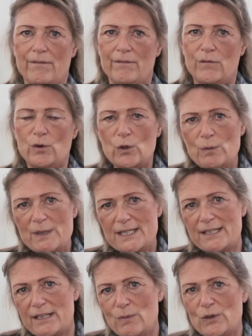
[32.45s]
Worum
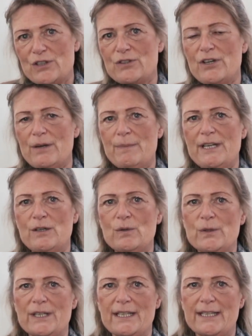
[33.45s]
es in der
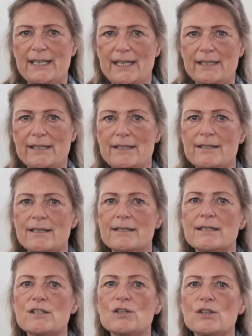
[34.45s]
Montessori-Pädagogik geht, ist,
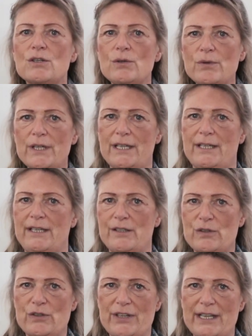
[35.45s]
dass das junge
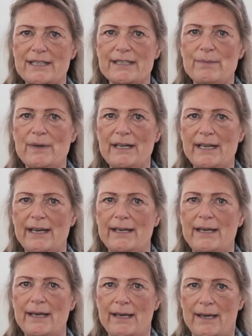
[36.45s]
Kind zunächst einmal
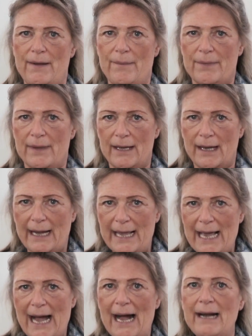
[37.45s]
eine
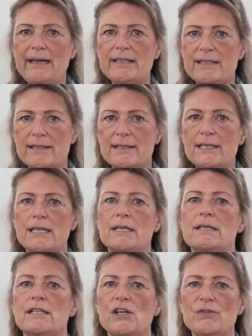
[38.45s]
reale
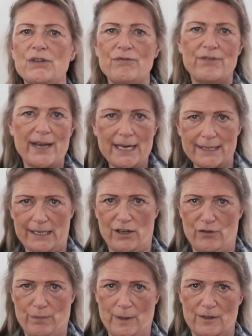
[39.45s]
Sicht auf die Welt
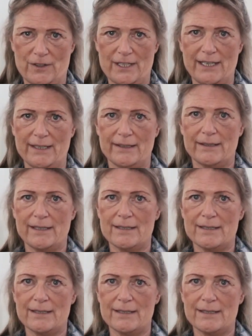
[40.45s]
aufbauen kann.